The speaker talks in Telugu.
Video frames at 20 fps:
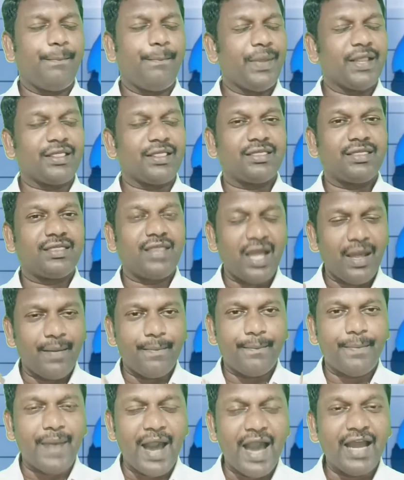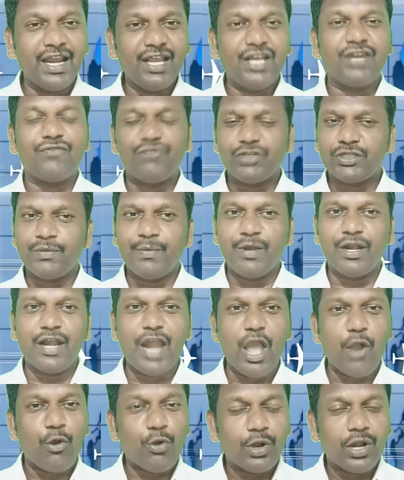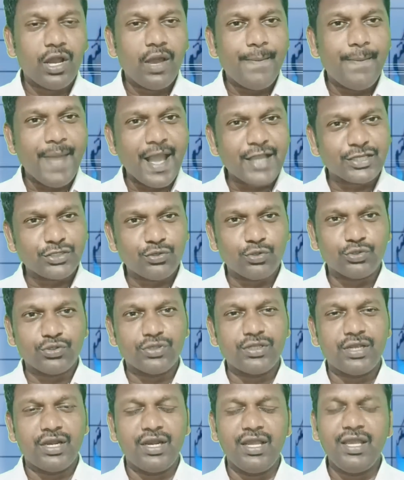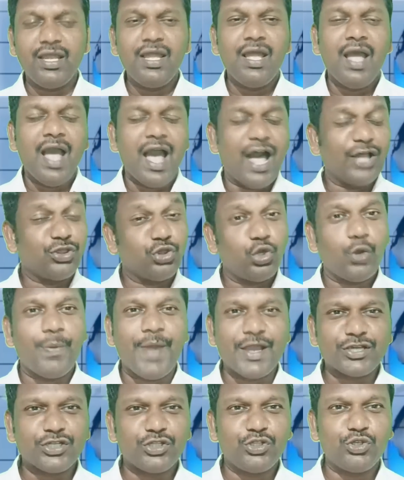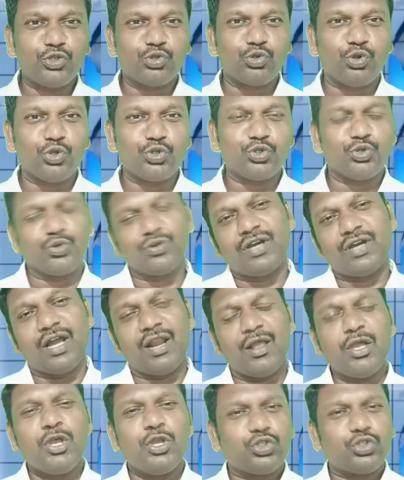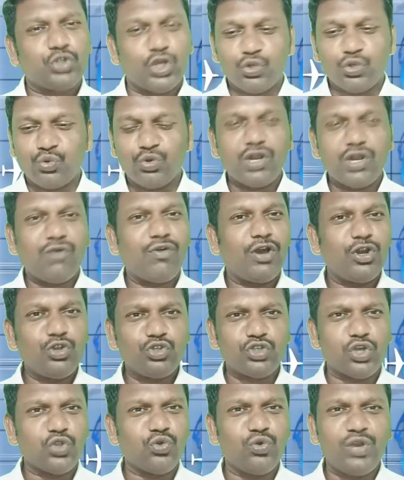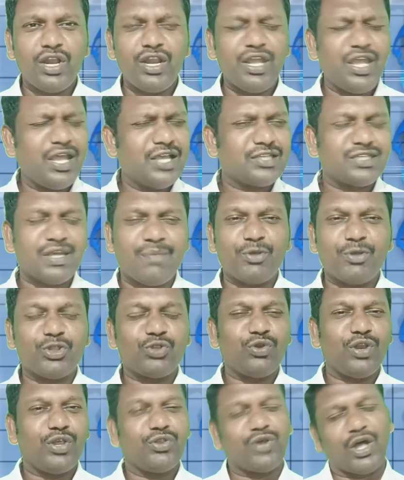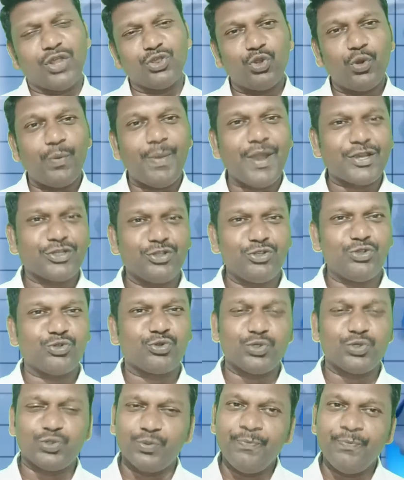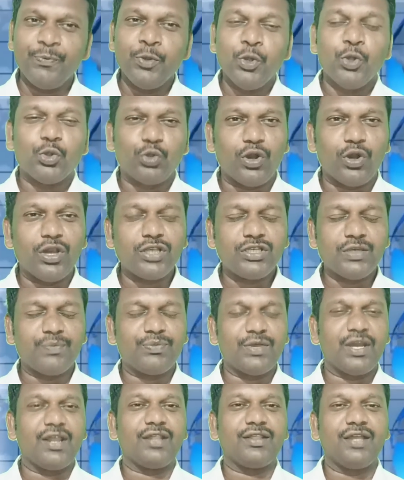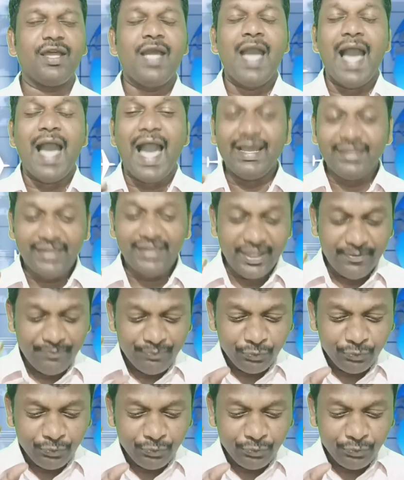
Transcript: పెద్ద భారీ ఇన్వెస్ట్మెంట్ లేకుండా పెన్షన్ వస్తుందండి అందరూ పెన్షన్ తీసుకోవచ్చు గల చదువున్న వాళ్ళు చదువులేని ఏ సంబంధం లేదు అందరూ పెన్షన్ తీసుకోవచ్చు త్వరలో చెప్తానండి అయితే